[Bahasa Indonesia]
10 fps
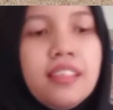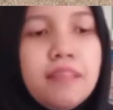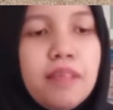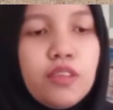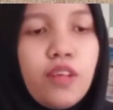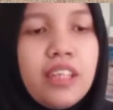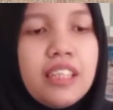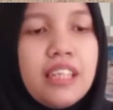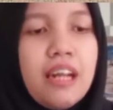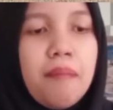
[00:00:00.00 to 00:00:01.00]

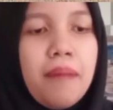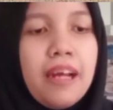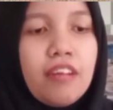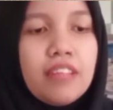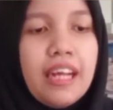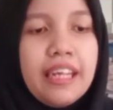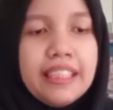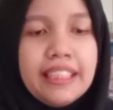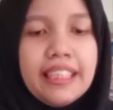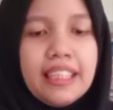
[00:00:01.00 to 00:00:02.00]
Dimasukkan ke dalam pelarut
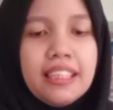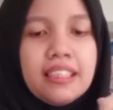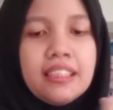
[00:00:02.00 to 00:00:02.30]
air,